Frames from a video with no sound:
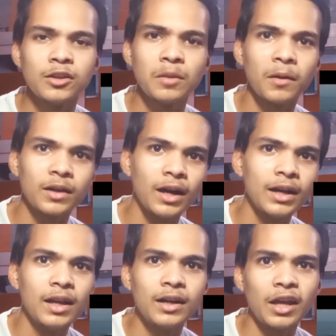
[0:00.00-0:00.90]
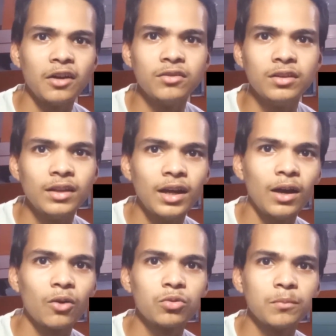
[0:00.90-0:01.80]
जैसे पठान है टाइगर जिंदा
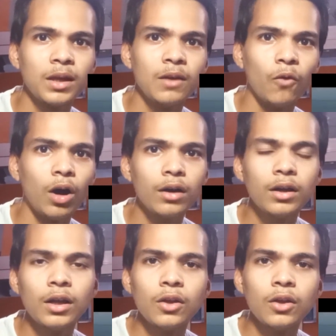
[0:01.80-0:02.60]
है और उसमें वार